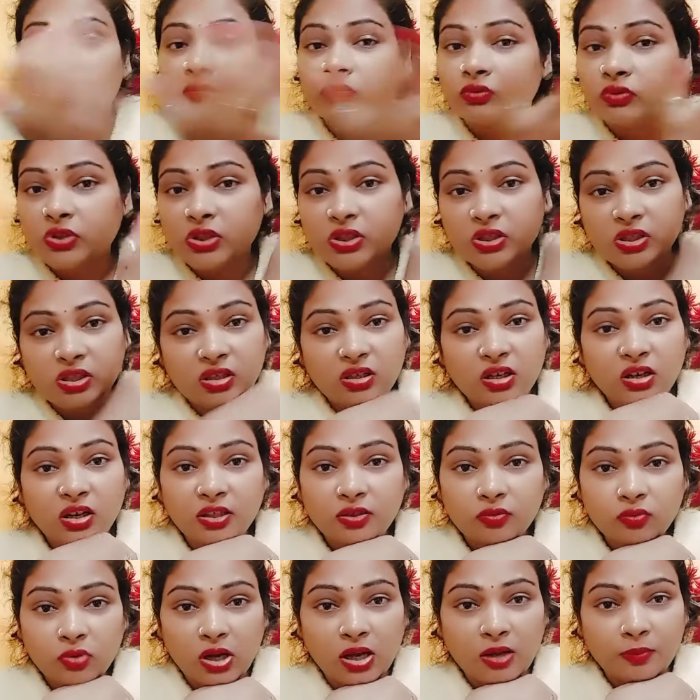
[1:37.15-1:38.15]
उन्हीं की गई
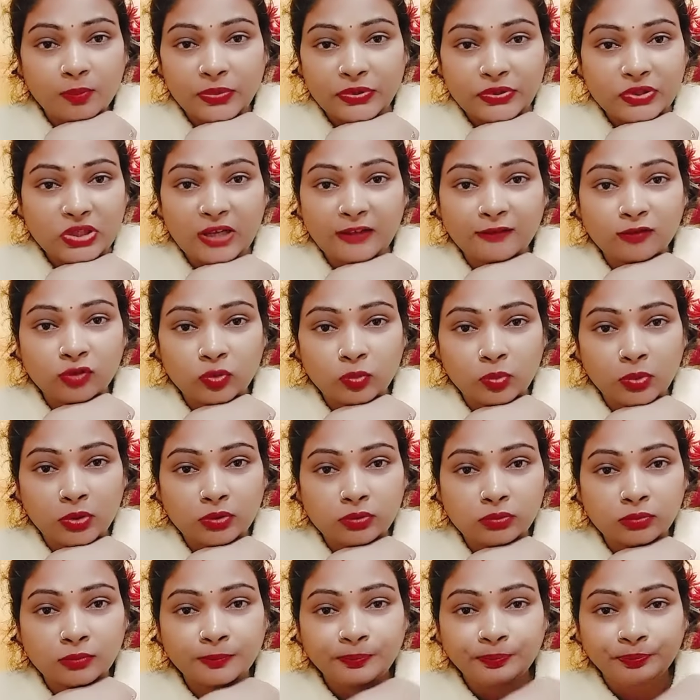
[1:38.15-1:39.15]
वहाँ पर जादू
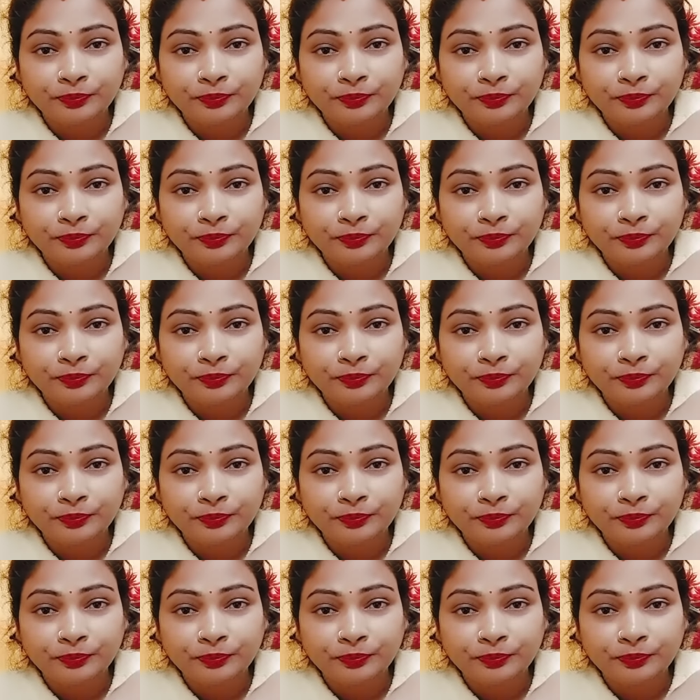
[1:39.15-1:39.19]
बहू